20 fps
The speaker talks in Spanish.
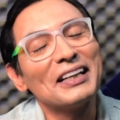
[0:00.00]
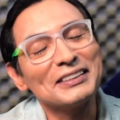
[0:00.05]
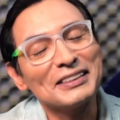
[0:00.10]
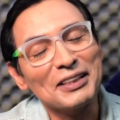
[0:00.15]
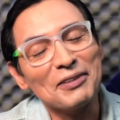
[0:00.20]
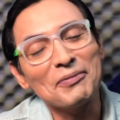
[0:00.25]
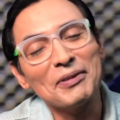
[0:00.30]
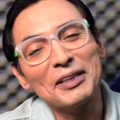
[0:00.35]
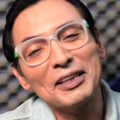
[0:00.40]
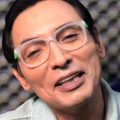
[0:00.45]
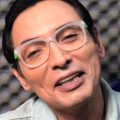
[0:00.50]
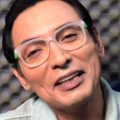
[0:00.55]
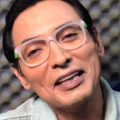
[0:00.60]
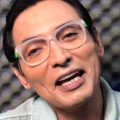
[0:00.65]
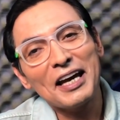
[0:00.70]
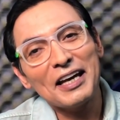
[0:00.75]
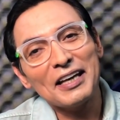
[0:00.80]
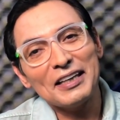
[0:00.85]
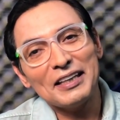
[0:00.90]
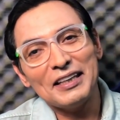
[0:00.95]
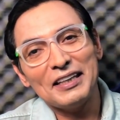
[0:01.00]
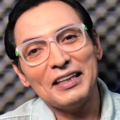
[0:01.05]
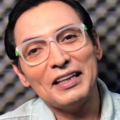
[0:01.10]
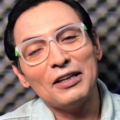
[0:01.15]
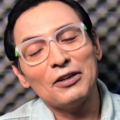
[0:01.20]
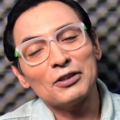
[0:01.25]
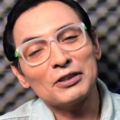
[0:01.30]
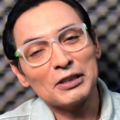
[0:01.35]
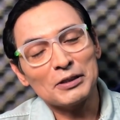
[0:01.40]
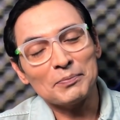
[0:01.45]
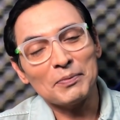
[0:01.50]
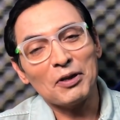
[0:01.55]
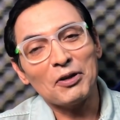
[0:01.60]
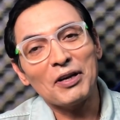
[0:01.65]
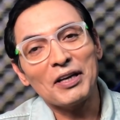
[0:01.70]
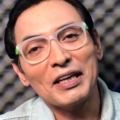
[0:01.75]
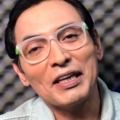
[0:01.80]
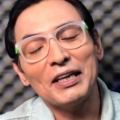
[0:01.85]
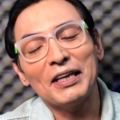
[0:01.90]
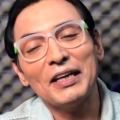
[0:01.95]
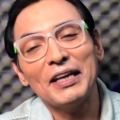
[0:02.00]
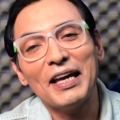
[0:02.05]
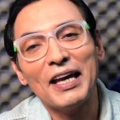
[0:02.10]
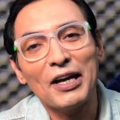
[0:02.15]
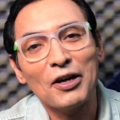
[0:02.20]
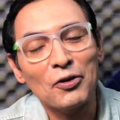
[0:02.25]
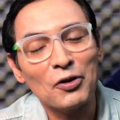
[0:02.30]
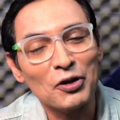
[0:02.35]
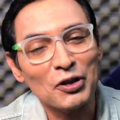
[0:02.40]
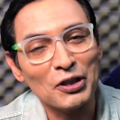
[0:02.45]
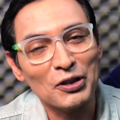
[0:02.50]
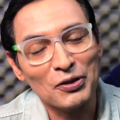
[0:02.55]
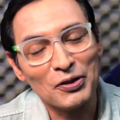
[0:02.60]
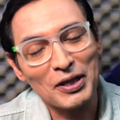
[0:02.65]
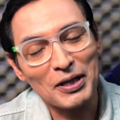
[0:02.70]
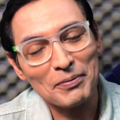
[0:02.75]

Hasta mañana y los espero aquí en Jorgito